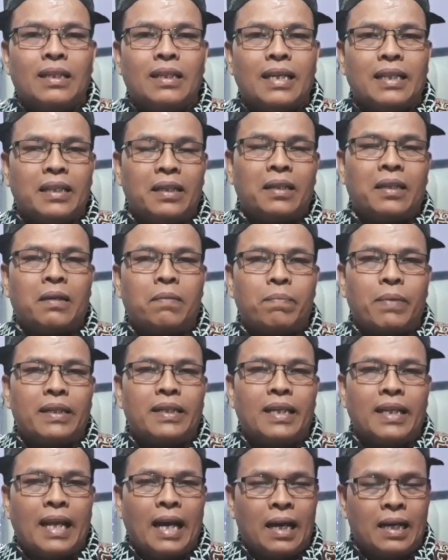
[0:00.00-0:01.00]
nanti
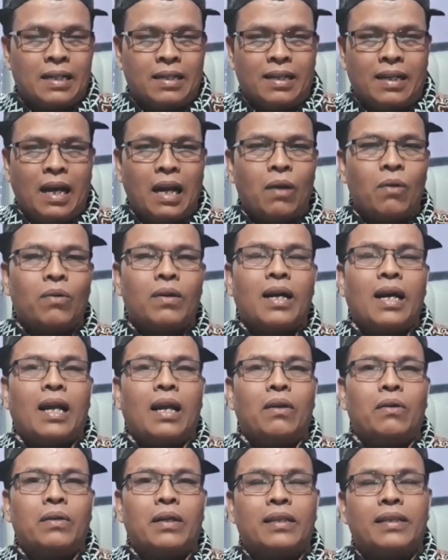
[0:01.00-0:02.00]
kedepannya ya kalau
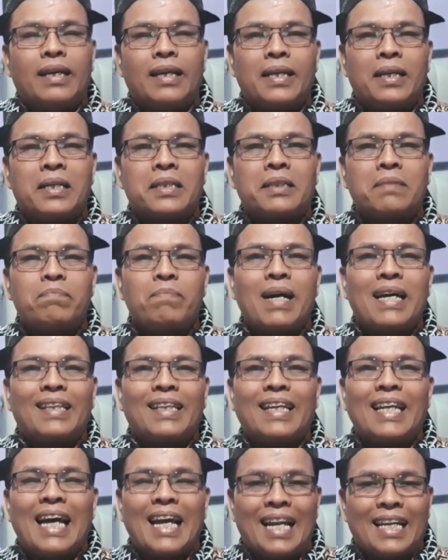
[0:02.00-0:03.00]
kalau nanti ada
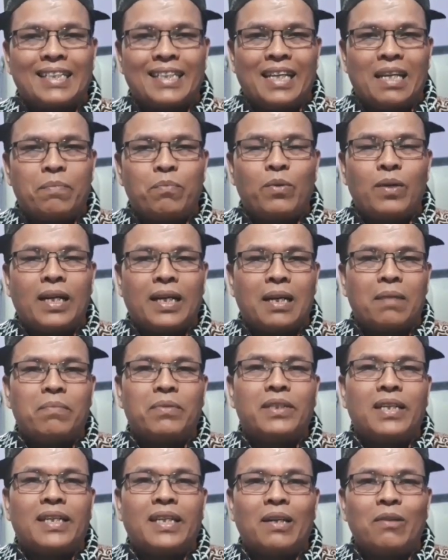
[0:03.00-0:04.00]
kesempatan anak saya pun akan
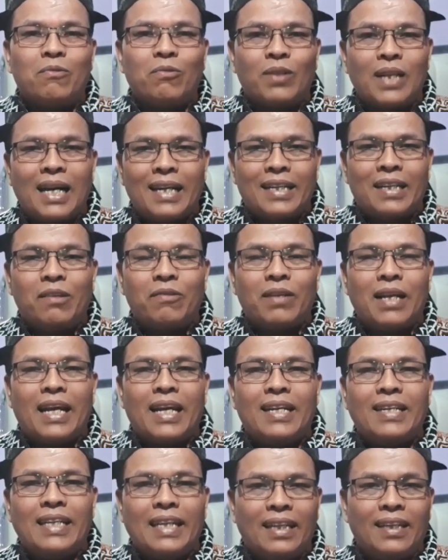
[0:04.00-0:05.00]
menjadi lurah di lurah
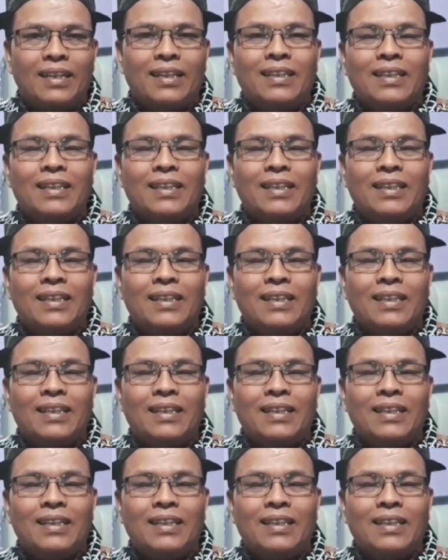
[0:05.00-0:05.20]
ini